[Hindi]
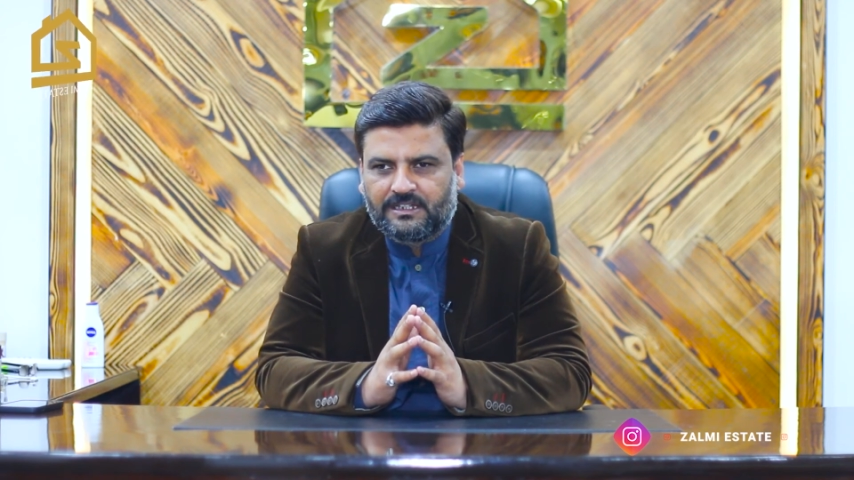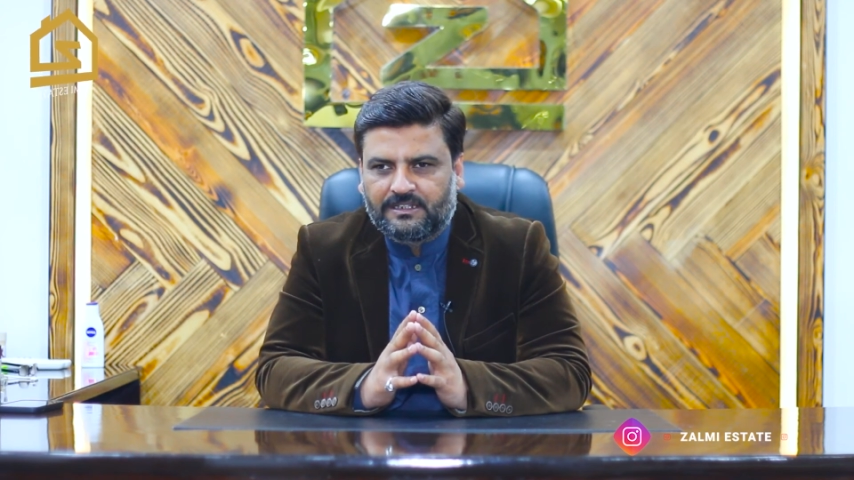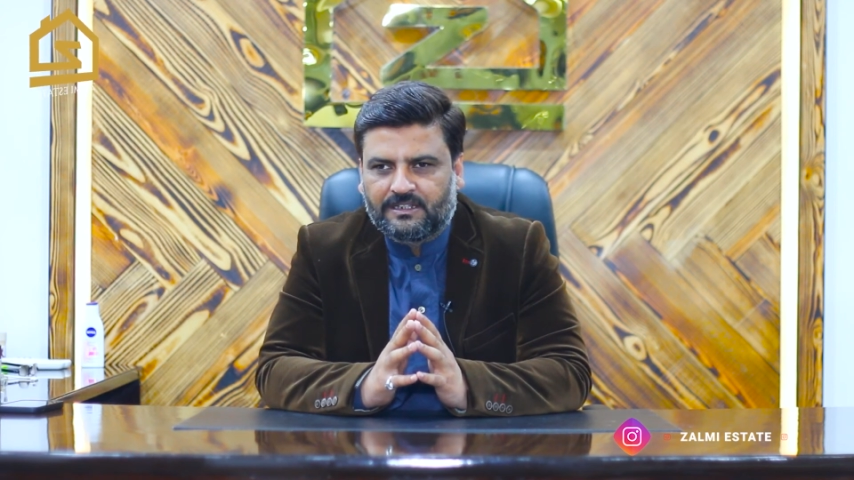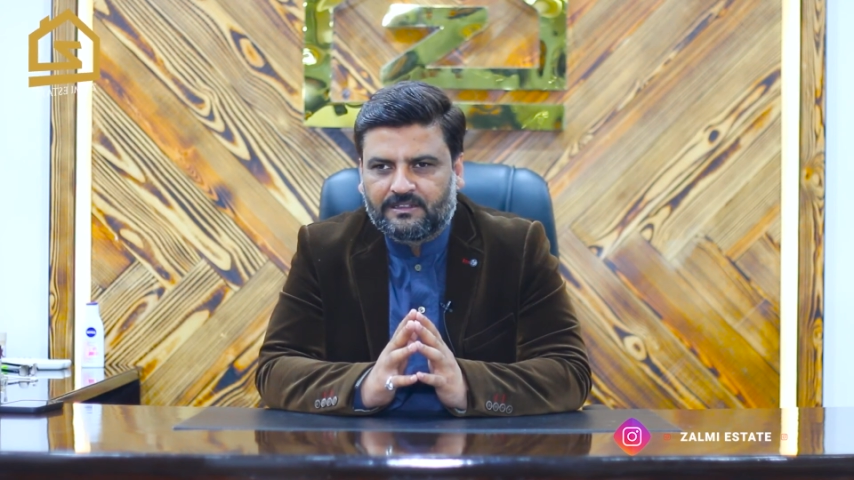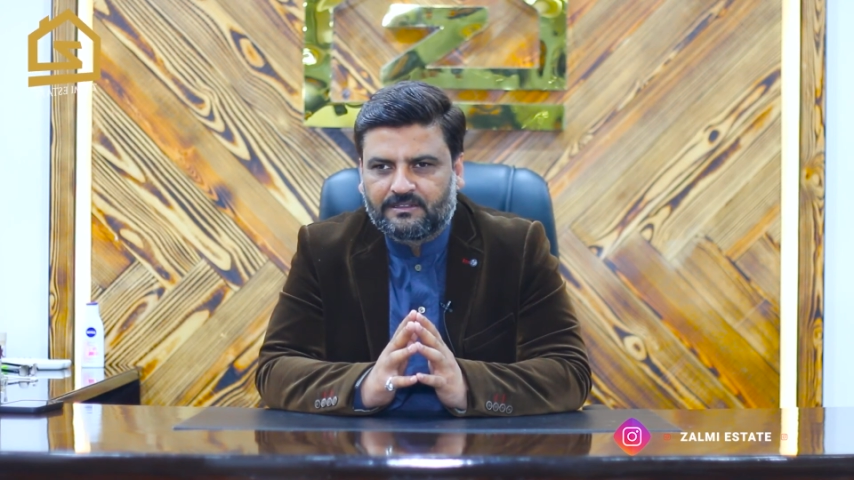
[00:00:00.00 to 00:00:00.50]
के
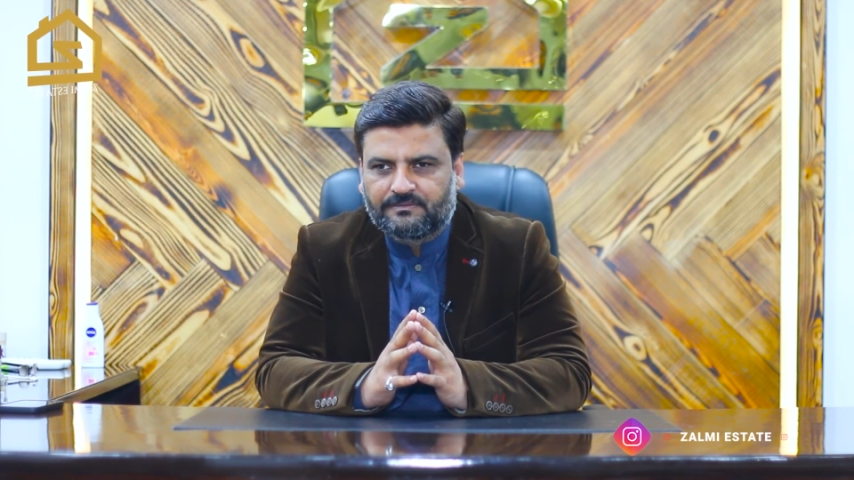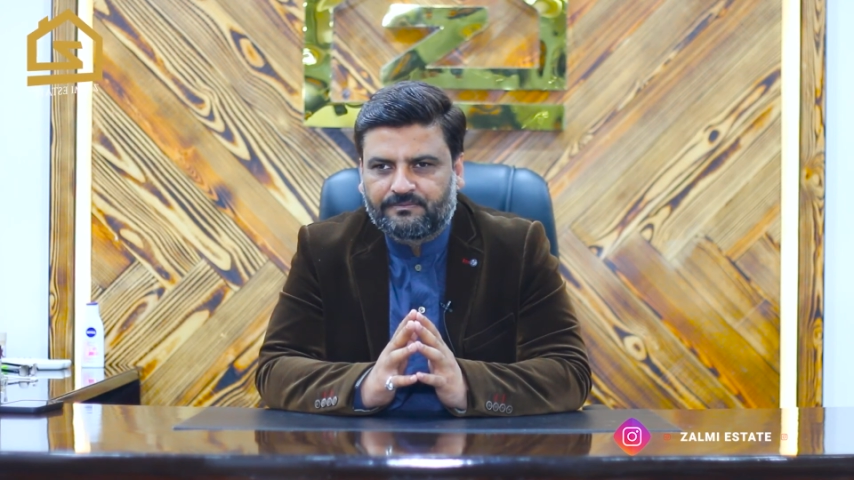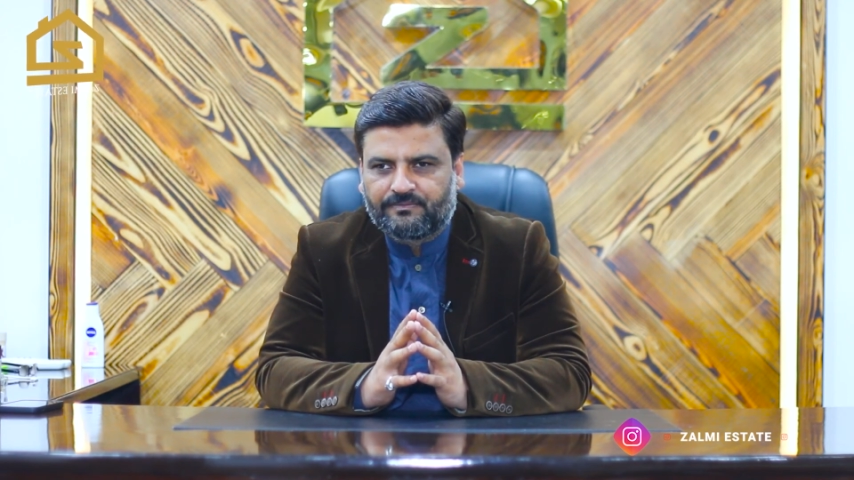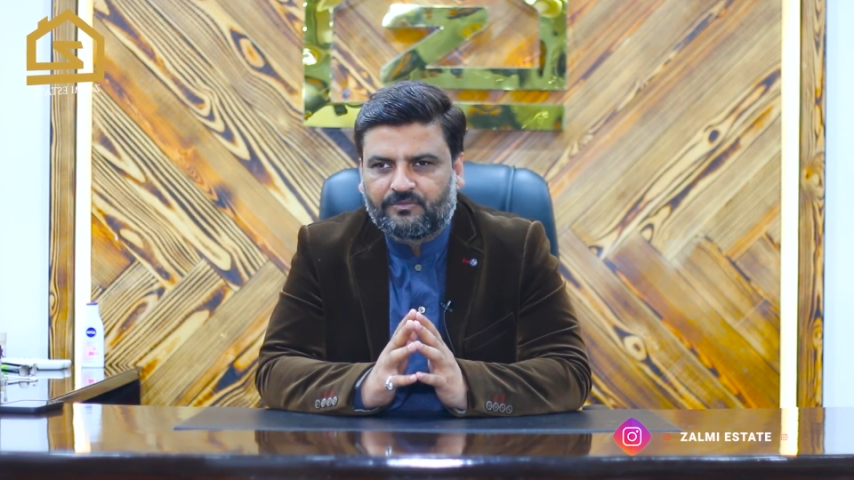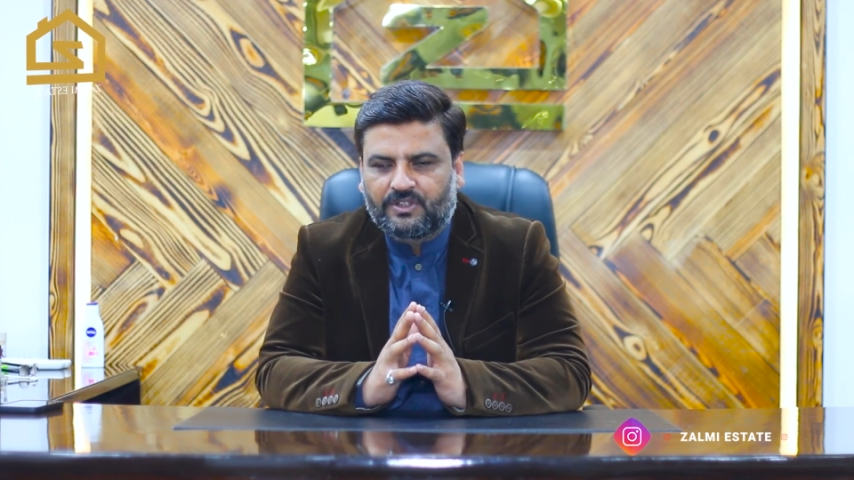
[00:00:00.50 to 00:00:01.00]
लिए
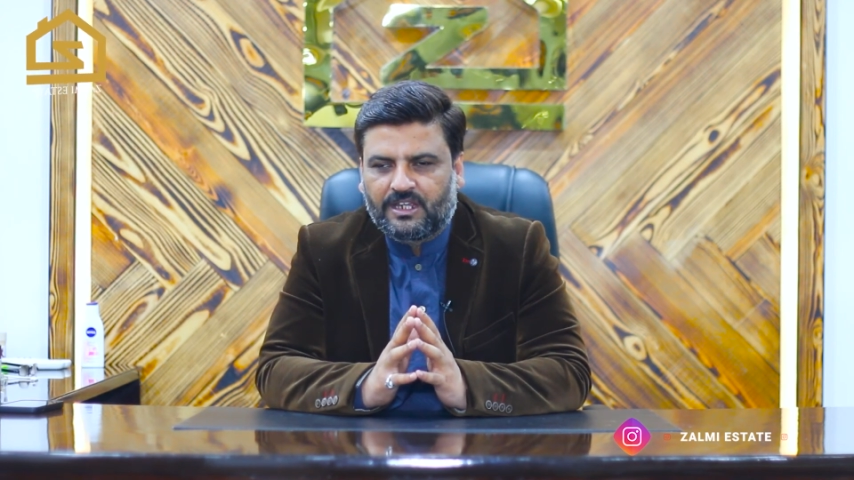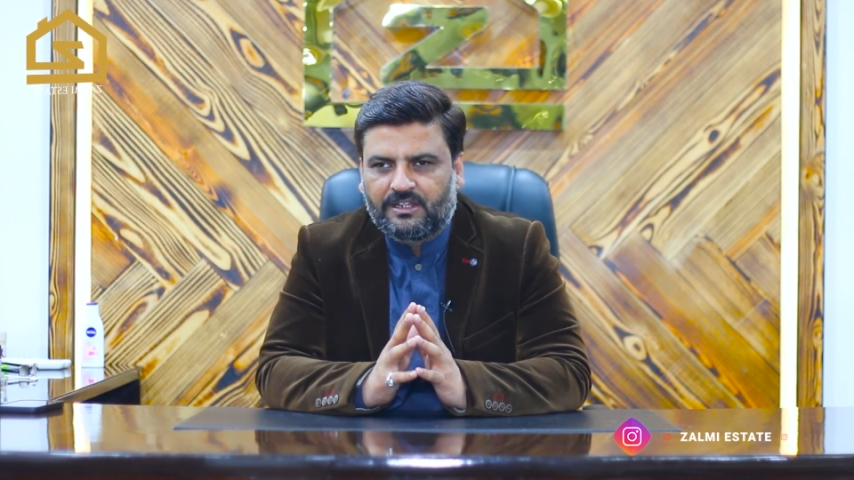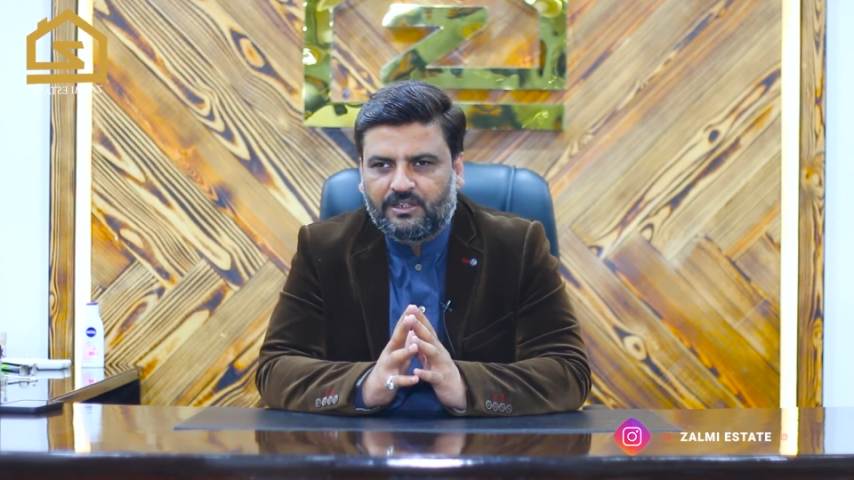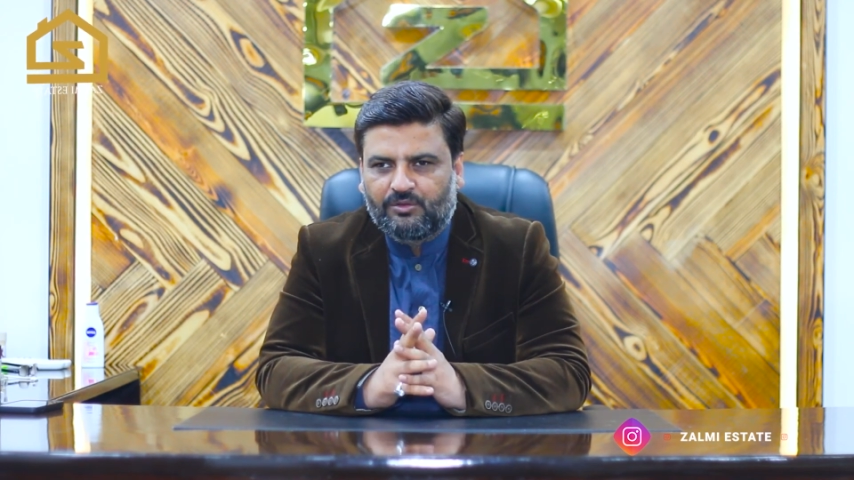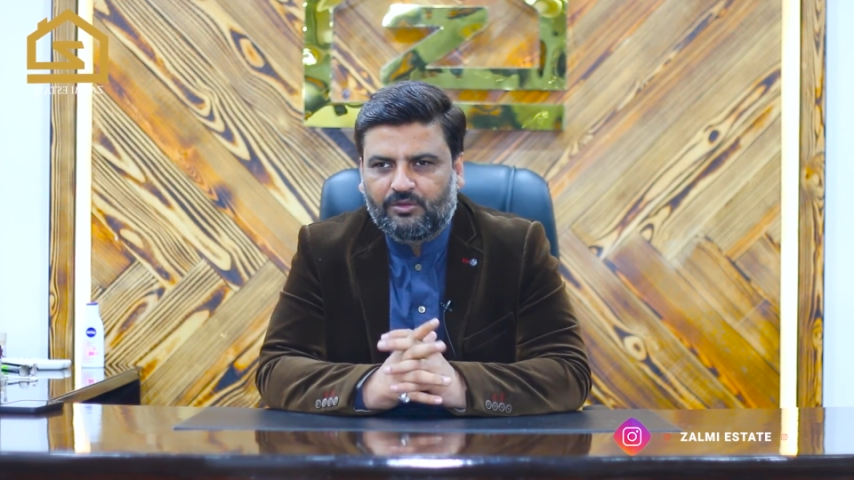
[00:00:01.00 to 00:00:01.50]

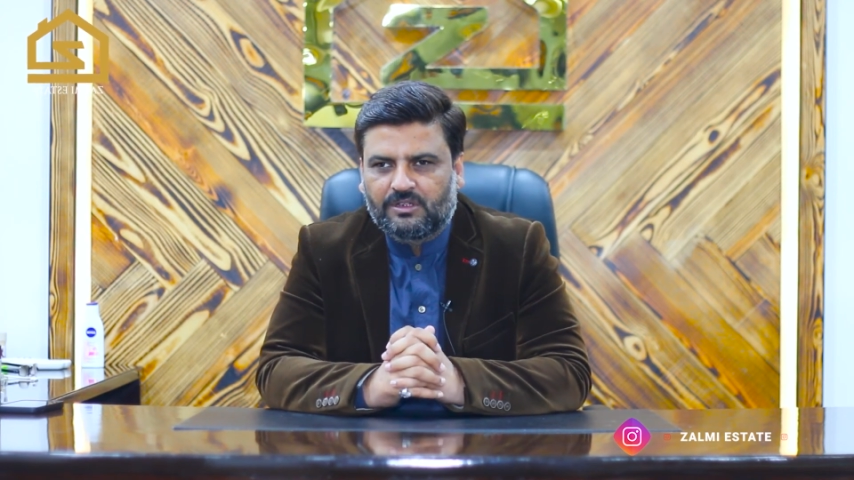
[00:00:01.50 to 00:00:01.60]
थैंक यू